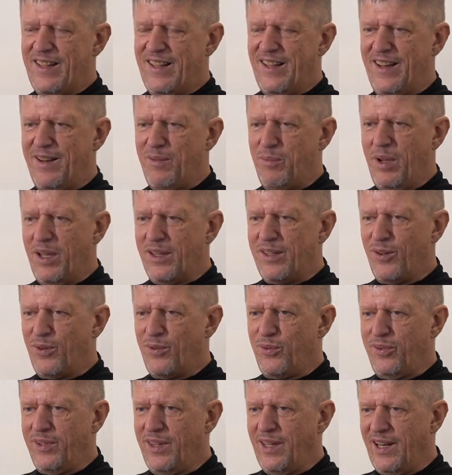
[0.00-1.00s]
Ребята
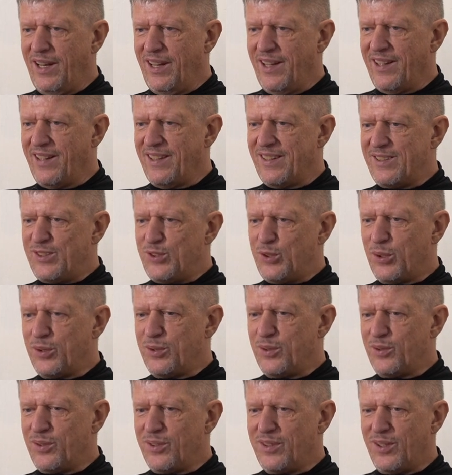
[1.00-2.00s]
увидели
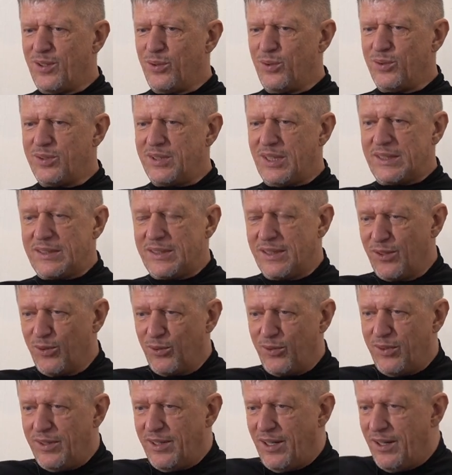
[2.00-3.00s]
черную дыру, и сейчас они
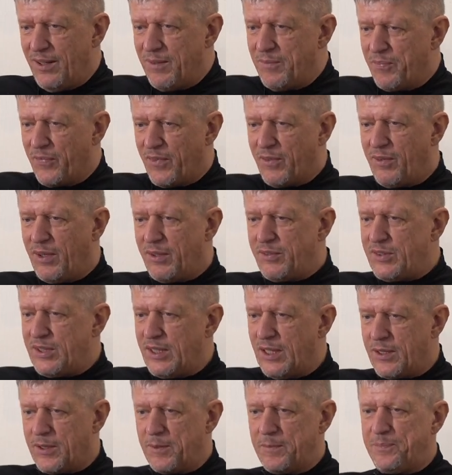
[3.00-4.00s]
увидели во
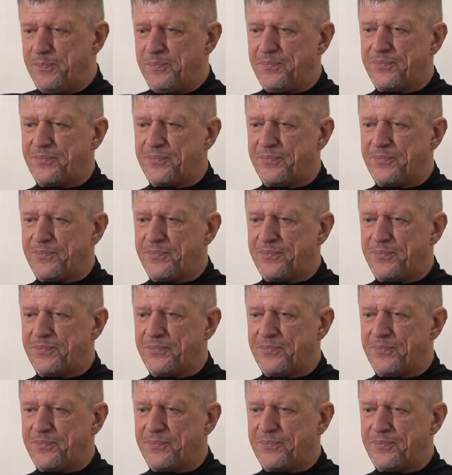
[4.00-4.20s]
всех